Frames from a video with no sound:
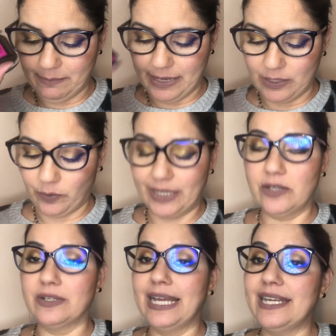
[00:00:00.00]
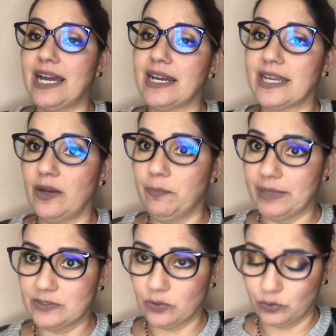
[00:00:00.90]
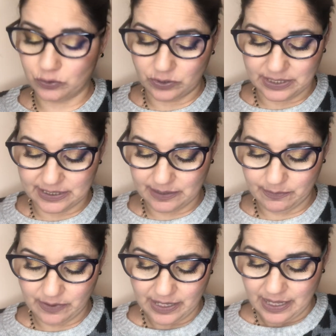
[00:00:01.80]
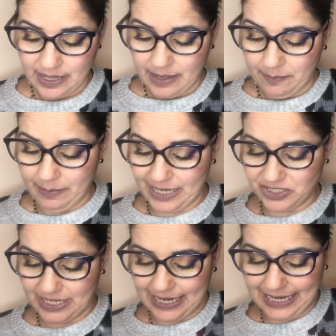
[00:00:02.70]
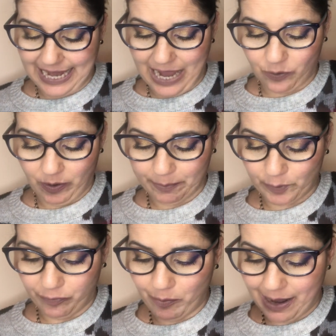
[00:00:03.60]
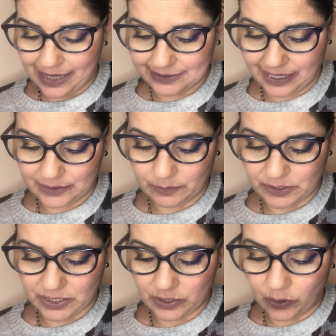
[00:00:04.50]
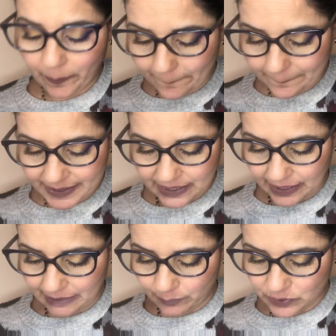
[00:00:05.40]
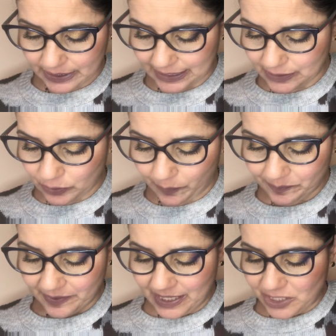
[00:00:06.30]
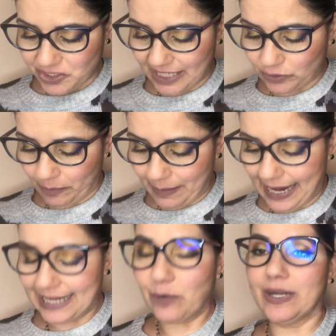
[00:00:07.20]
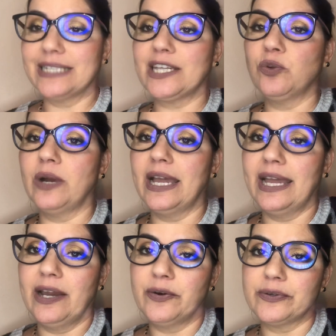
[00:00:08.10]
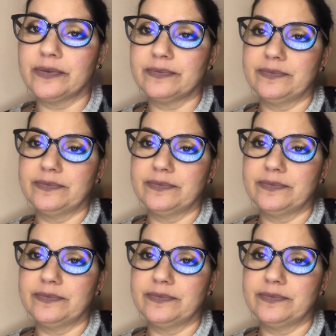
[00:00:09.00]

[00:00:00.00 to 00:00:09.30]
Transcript: ml, quindi non è neanche un prezzo costosissimo. Invece l'acqua profumata, dove ce l'ho? Perché l'avevo scritto, 100 ml, 42 euro.